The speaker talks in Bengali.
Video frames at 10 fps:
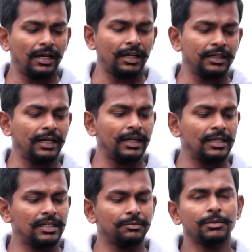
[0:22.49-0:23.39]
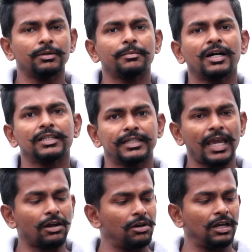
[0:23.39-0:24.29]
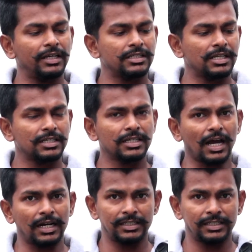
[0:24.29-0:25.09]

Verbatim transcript: অ্যান্ড এটা যেটা বলবো আমার কাছে ক্যানোনার লেন্স আছে